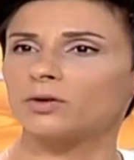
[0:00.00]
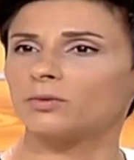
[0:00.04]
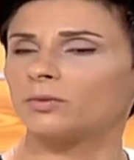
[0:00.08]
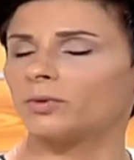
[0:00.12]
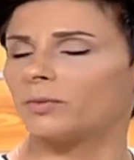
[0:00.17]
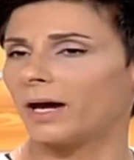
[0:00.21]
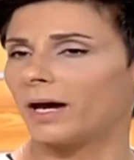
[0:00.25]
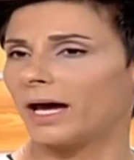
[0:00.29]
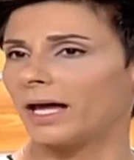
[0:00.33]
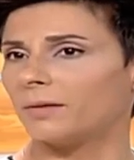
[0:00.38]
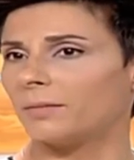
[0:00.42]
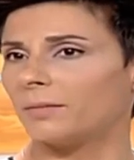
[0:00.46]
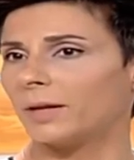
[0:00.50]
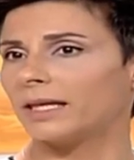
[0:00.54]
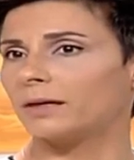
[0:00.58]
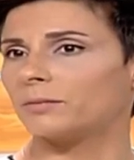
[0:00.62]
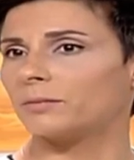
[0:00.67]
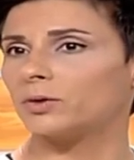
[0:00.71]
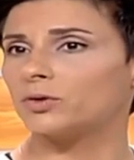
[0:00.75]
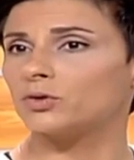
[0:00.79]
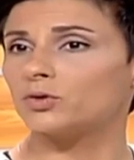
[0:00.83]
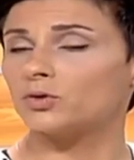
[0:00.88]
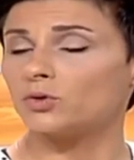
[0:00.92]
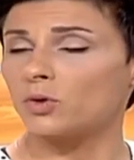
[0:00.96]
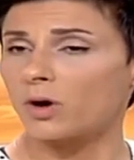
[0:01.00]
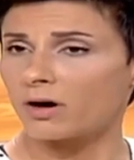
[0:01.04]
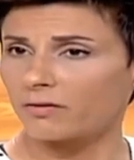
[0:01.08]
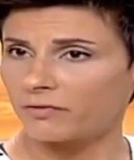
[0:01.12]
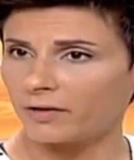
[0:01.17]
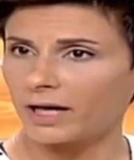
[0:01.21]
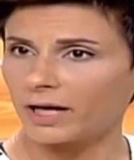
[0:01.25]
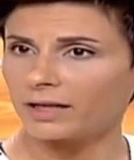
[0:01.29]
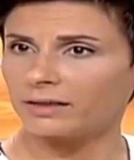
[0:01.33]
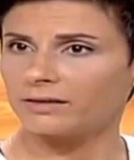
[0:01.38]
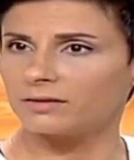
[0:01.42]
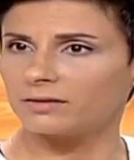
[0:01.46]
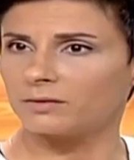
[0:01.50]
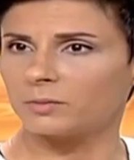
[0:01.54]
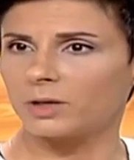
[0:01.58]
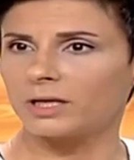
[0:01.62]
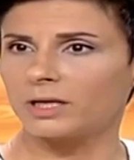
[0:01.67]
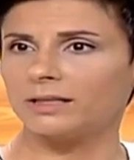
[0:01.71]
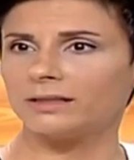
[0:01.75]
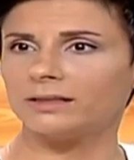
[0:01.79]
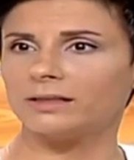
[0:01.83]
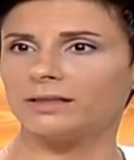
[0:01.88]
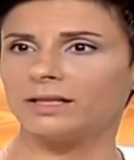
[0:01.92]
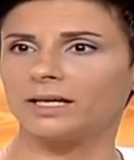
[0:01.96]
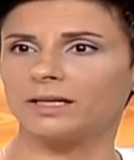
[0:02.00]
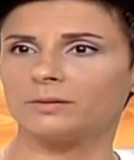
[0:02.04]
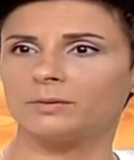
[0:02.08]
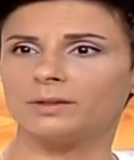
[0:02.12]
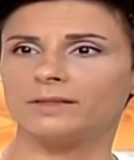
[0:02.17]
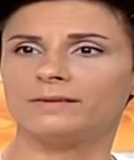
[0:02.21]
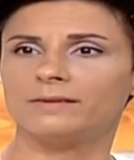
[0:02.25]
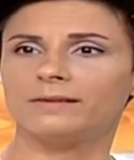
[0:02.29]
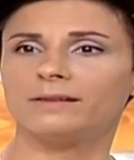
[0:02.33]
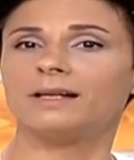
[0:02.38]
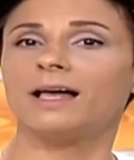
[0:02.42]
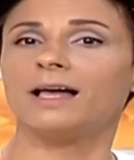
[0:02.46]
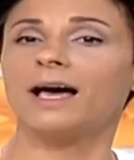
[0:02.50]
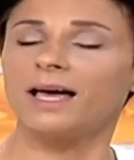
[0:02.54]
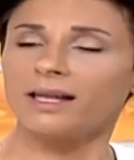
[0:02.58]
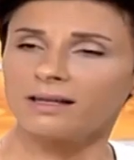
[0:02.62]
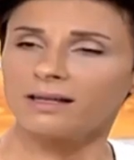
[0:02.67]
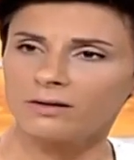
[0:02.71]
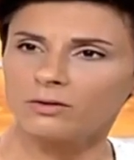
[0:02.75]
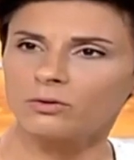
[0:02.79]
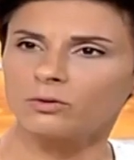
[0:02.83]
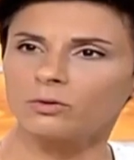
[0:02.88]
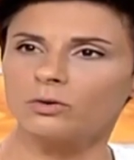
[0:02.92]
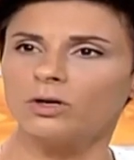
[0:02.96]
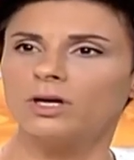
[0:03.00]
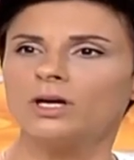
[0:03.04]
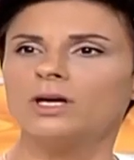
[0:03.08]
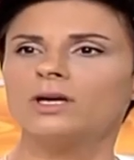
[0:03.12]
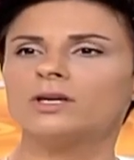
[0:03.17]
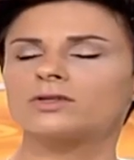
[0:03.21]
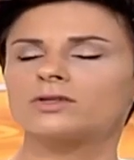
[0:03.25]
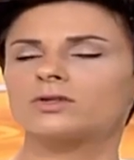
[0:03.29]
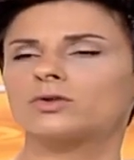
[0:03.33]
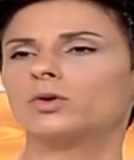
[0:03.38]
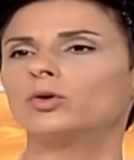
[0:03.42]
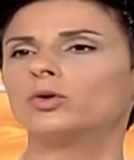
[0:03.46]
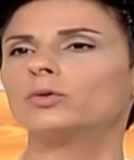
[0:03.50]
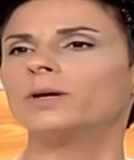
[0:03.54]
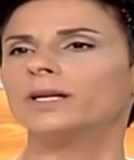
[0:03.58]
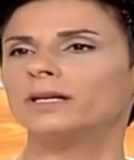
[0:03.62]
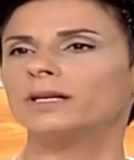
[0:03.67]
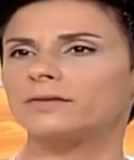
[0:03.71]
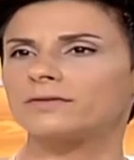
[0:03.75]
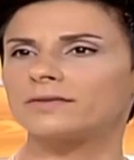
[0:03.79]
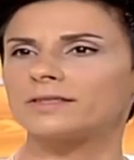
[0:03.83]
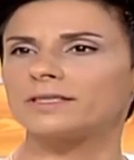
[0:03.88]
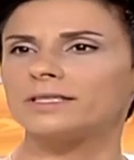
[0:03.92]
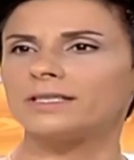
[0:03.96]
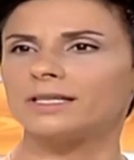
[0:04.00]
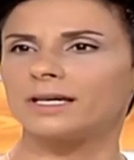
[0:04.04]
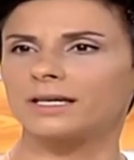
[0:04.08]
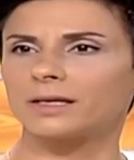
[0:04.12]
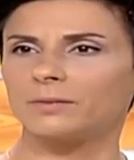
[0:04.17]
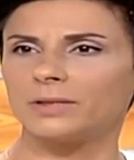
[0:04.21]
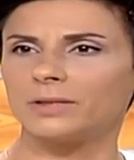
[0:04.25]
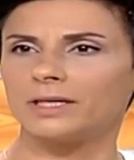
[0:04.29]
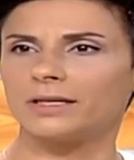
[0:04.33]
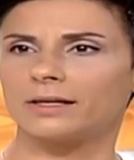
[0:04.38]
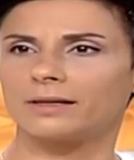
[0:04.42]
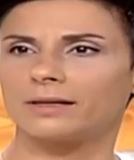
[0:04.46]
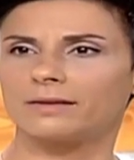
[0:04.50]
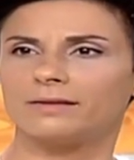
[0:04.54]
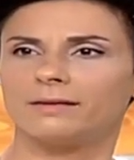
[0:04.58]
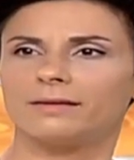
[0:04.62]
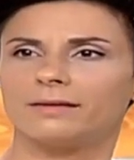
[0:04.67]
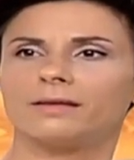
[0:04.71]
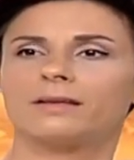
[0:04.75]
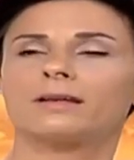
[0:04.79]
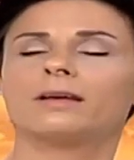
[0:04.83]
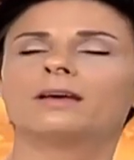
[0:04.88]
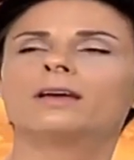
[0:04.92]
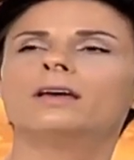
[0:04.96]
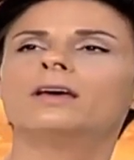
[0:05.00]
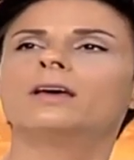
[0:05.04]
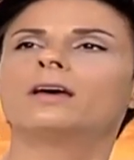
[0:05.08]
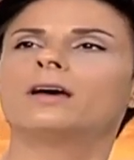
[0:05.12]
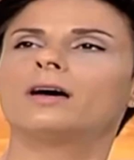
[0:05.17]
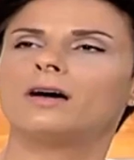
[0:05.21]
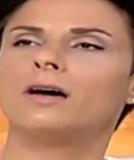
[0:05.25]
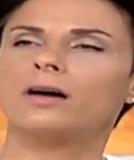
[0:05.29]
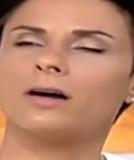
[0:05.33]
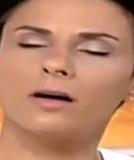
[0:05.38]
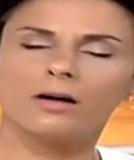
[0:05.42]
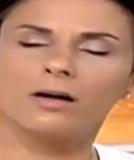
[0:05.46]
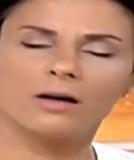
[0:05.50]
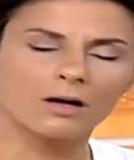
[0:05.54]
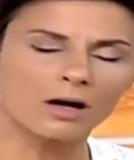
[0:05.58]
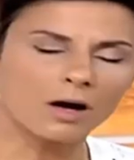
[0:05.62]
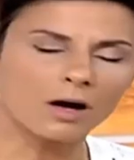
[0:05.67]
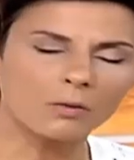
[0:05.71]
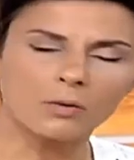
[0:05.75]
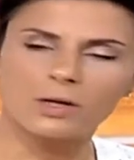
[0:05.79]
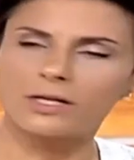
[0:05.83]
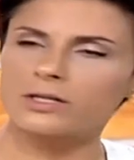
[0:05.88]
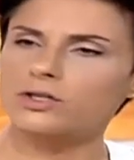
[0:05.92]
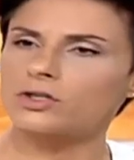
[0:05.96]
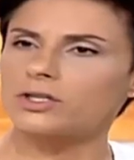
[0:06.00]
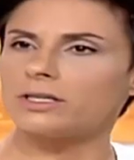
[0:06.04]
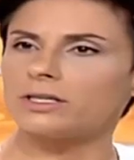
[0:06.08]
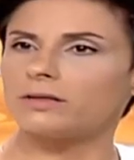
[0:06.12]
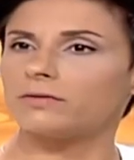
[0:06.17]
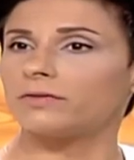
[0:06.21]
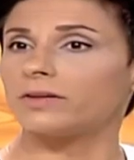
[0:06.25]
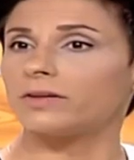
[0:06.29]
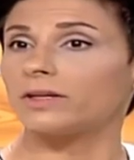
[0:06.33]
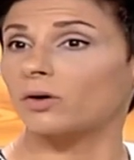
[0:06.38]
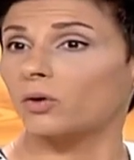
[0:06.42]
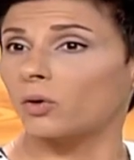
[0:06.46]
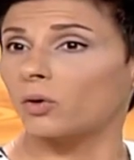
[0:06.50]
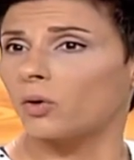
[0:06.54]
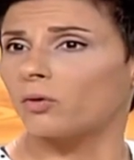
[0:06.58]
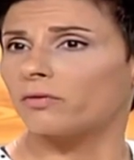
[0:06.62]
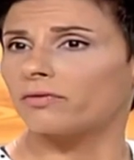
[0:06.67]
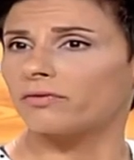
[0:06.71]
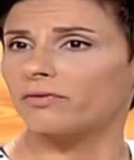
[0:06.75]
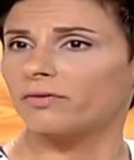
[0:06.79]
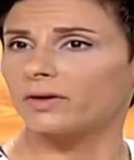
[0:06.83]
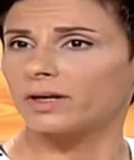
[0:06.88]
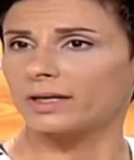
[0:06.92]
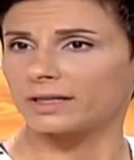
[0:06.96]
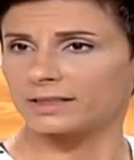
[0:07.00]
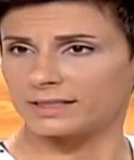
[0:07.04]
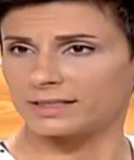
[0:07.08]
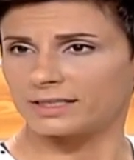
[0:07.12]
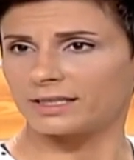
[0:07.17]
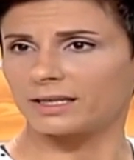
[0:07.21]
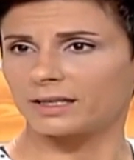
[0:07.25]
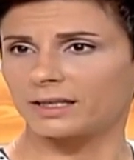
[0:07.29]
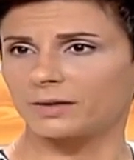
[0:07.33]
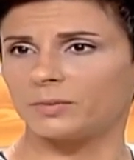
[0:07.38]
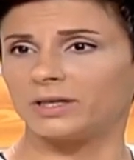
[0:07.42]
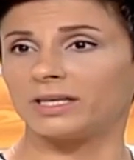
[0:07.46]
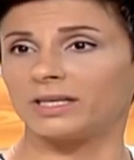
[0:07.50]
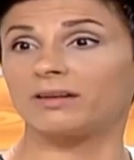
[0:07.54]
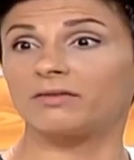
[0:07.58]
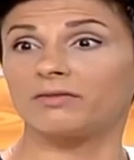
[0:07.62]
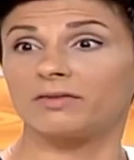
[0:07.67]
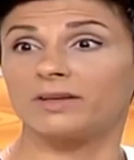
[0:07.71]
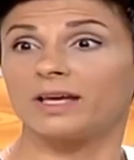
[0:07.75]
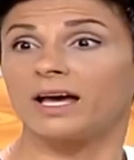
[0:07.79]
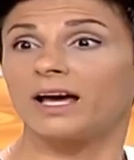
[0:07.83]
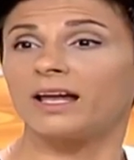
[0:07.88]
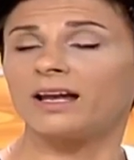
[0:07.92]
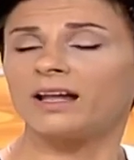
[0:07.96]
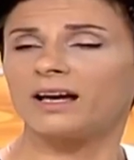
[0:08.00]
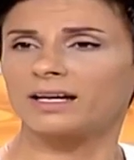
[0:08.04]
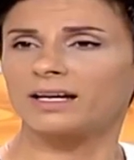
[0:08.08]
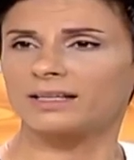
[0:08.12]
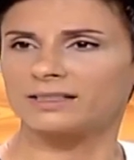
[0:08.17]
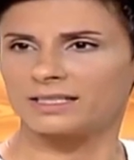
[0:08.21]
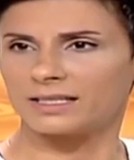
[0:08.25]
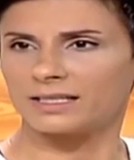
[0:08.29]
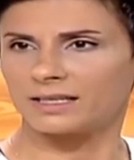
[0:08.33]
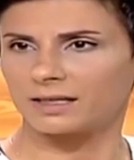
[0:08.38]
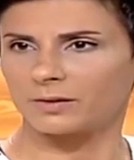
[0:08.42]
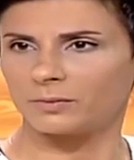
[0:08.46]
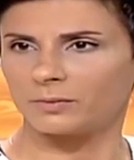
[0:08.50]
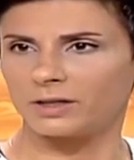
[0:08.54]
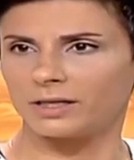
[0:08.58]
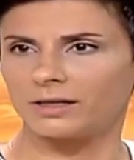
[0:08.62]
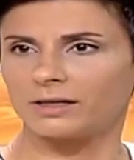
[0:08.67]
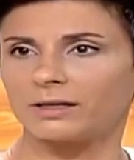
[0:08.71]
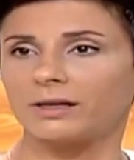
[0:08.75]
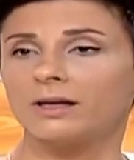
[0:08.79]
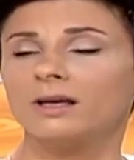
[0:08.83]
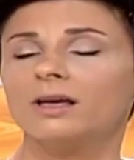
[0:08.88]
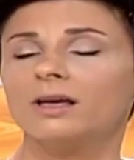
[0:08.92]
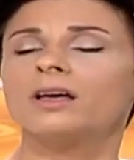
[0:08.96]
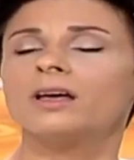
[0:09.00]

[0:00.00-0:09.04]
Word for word: بمحل معين بده يوقف حد مريض الاي بي دي لانه الصعوبه النفسيه كبيره كثير آه، اول شيء في خوف كثير كبير في قلق كثير كبير